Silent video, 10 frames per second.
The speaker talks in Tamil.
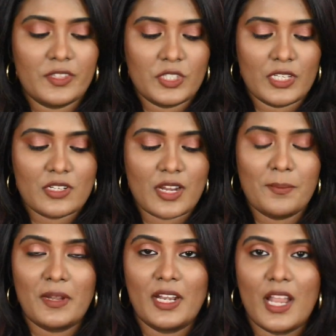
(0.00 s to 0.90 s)
இந்த ஷேட் ட்ரை
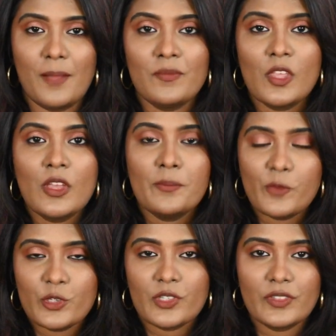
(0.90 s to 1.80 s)
பண்ணலாம்
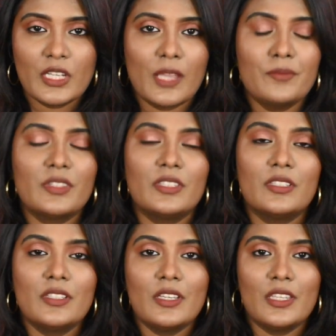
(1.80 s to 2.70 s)
மோஸ்ட் ஆஃப் த டைம்
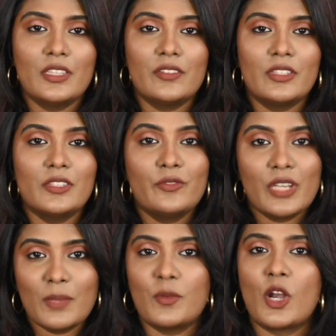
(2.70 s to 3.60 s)
வந்து இது வந்து
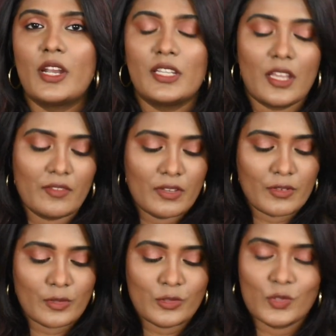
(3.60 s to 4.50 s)
ஃப்ரீ ப்ராடக்டாகவே
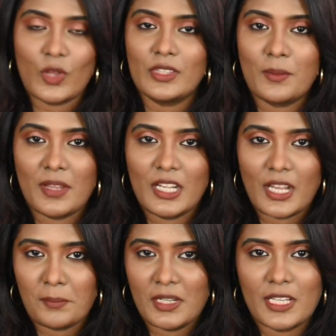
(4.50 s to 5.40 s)
வரும் ஸோ அந்த மாதிரி
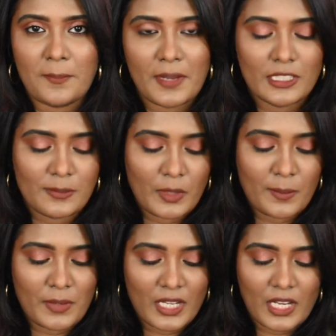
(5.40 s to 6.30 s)
டைமில் நீங்கள் பார்த்து
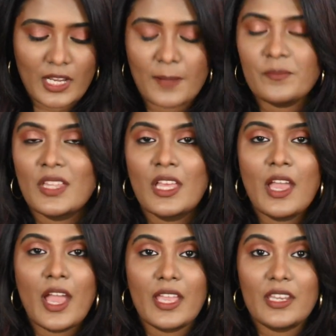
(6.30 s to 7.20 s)
பிக் பண்ணிக்கலாம்
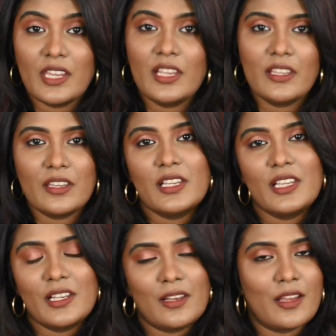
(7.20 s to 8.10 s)
ஐ ரியலி
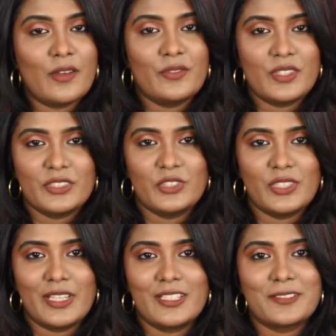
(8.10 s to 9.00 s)
ரியலி லவ் த
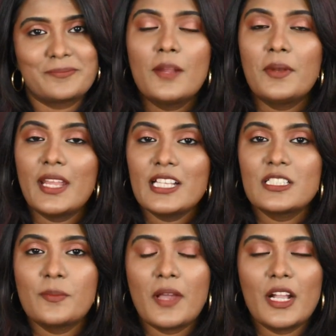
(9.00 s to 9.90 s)
ஷேட் நம்ம
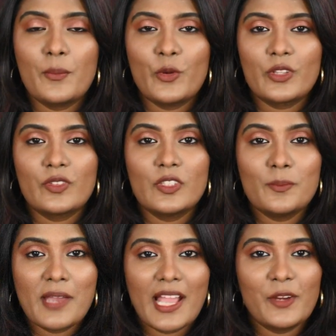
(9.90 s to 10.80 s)
நெக்ஸ்ட் பார்க்க போகிறது வந்து
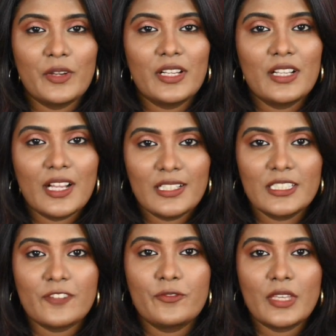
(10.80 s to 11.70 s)
மேக்கோட
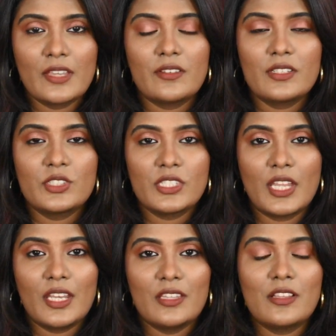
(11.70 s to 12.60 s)
கல்ட் ஃபேவரட்
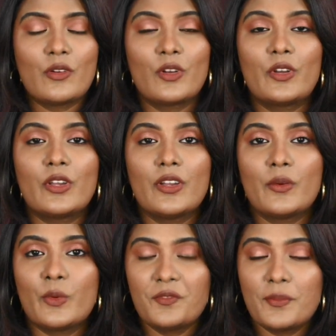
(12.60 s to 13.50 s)
ஷேட் இது அவங்களோட
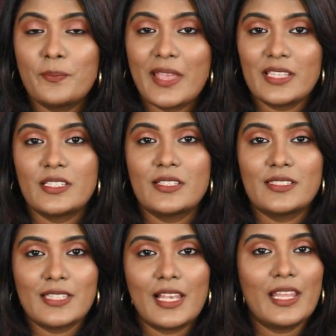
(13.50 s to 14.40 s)
ஒன் ஆஃப் த பெஸ்ட்
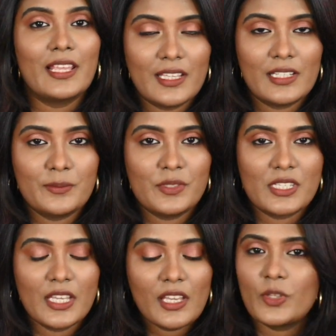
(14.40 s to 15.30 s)
செல்லிங்
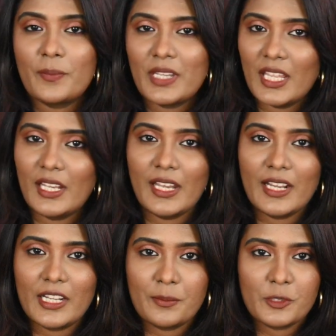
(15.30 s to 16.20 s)
லிப்ஸ்டிக் இப்போ
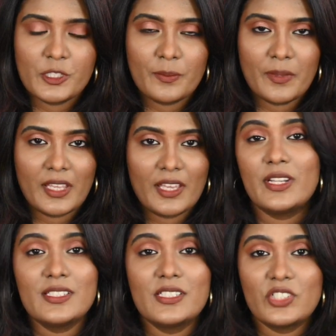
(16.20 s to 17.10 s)
நீங்களே கண்டுபிடிச்சிருப்பீங்க
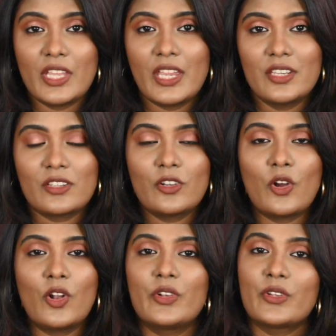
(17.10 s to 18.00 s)
இட் இஸ் அ ஷேட்
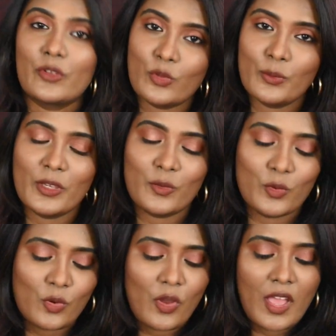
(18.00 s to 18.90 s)
கால்ட் ரூபி
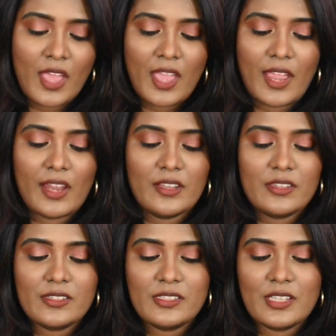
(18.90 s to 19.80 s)
வூ அண்ட்
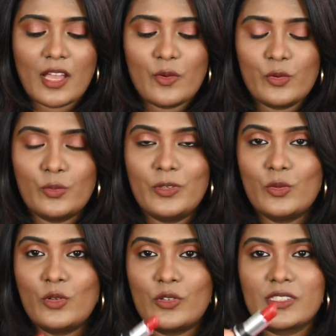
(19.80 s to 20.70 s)
திஸ் இஸ் ஹவ் ரூபி
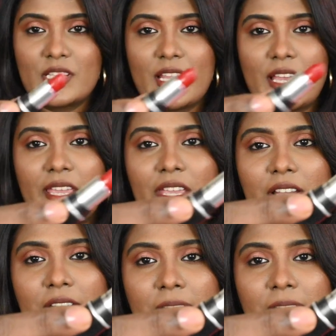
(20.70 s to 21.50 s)
வூ லுக்ஸ் லைக்